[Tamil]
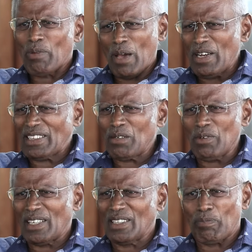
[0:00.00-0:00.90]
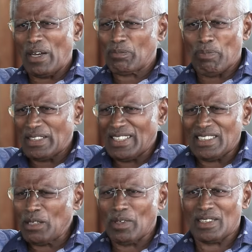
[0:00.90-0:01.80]
தினமாக இருக்குது பை
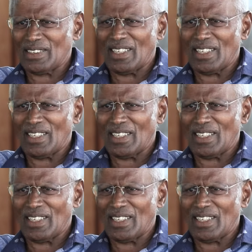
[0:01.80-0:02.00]
தினமாக இருக்குது